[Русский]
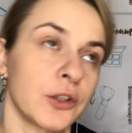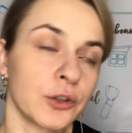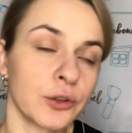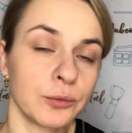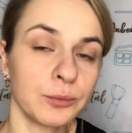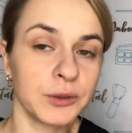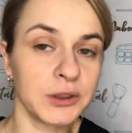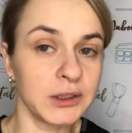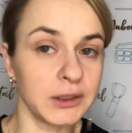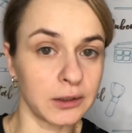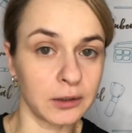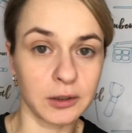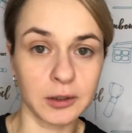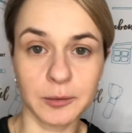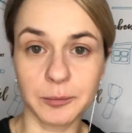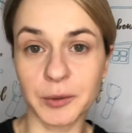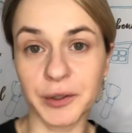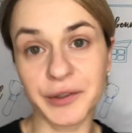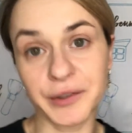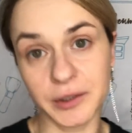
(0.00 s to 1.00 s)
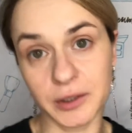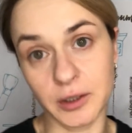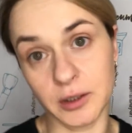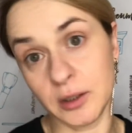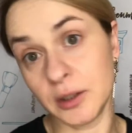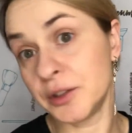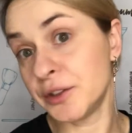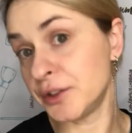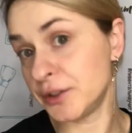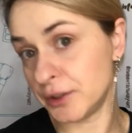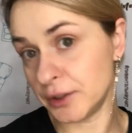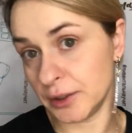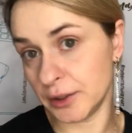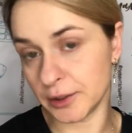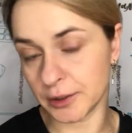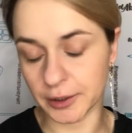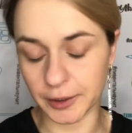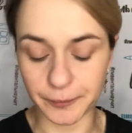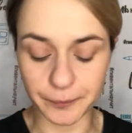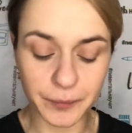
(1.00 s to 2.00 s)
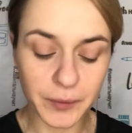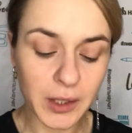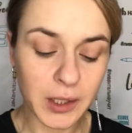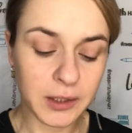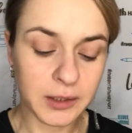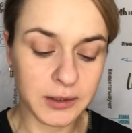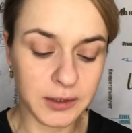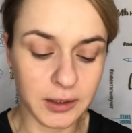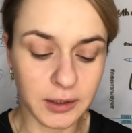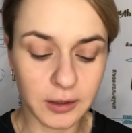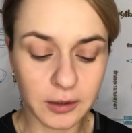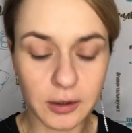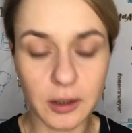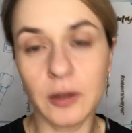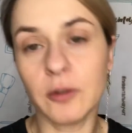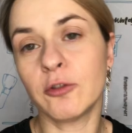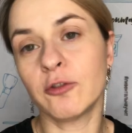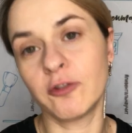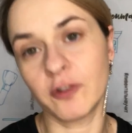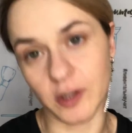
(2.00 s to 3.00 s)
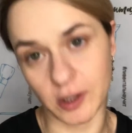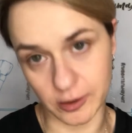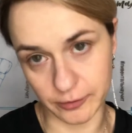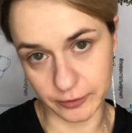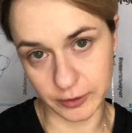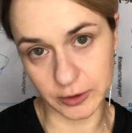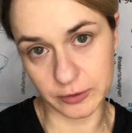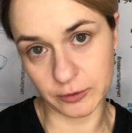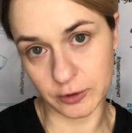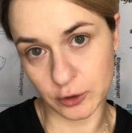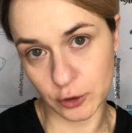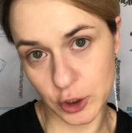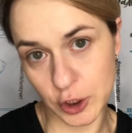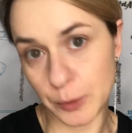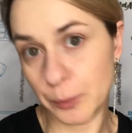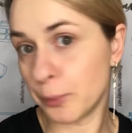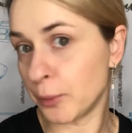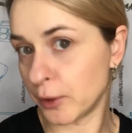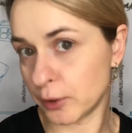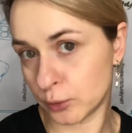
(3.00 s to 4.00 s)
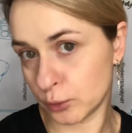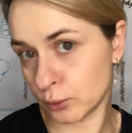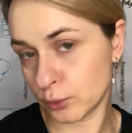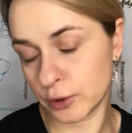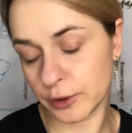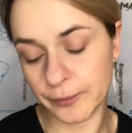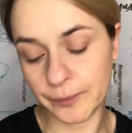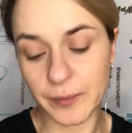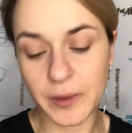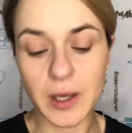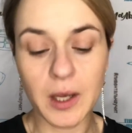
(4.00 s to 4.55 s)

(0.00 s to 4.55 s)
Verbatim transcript: Что мы делаем этой силикой? Силика – выравнивающий продукт.